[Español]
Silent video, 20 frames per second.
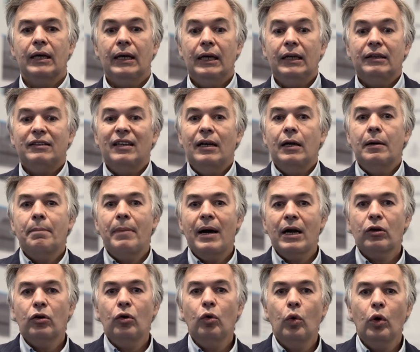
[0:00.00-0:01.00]
y sin
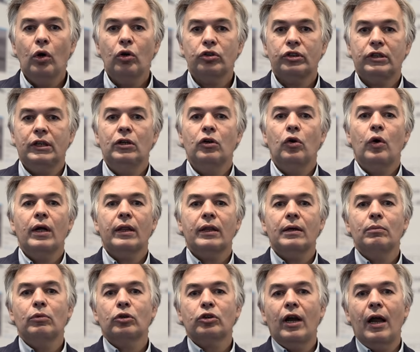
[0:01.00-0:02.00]
embargo luego si no
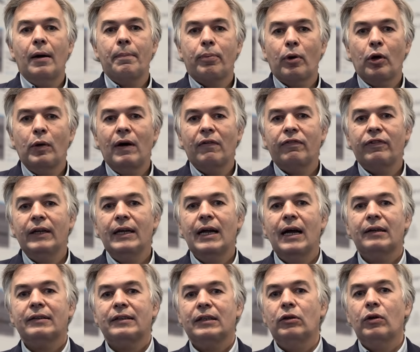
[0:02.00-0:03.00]
hacemos la prueba
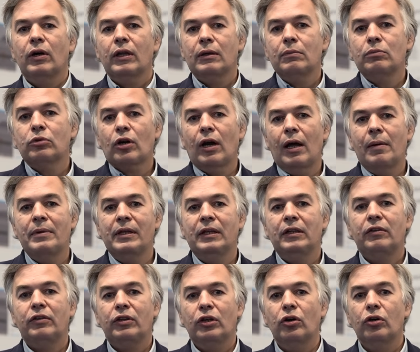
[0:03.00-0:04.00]
final, si no hacemos la
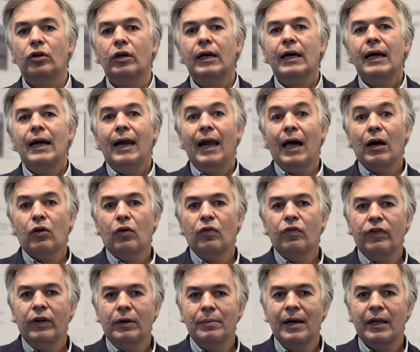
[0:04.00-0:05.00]
medición, la
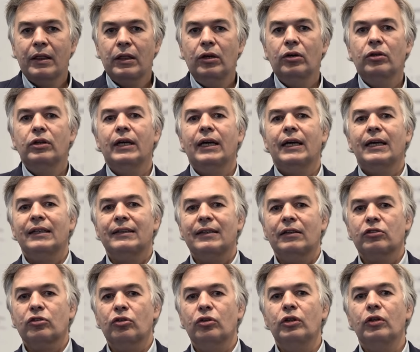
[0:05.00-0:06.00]
confirmación de que
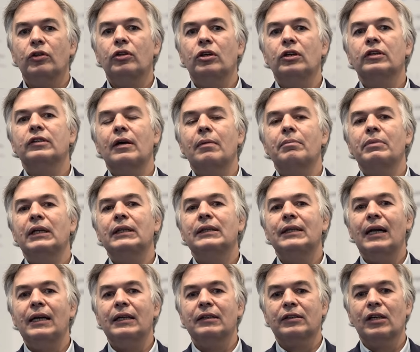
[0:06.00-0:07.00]
esas condiciones
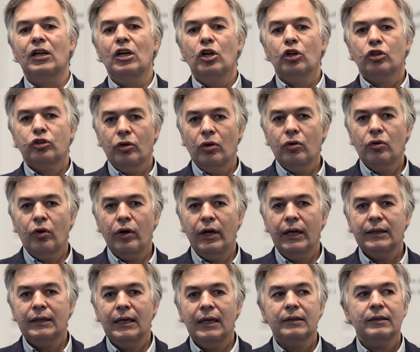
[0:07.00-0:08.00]
ambientales son
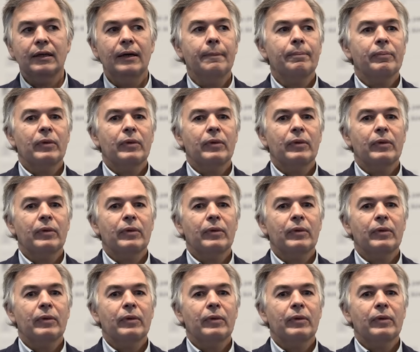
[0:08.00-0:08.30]
correctas,